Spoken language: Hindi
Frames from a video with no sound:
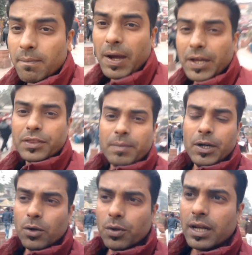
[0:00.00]
भाई इतनी
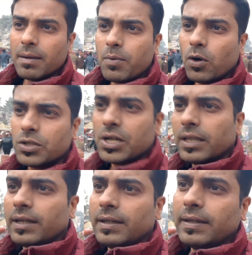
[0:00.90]
भीड़ हो रही है ना बहुत
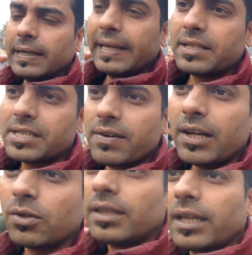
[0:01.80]
ज़्यादा रिक्शे
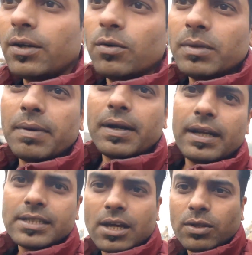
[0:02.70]
वाले तो अंदर ही घूमते फिर रहे
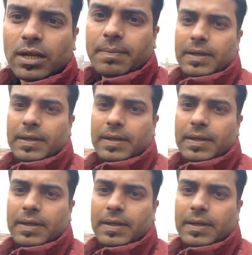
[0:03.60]
हैं चारों तरफ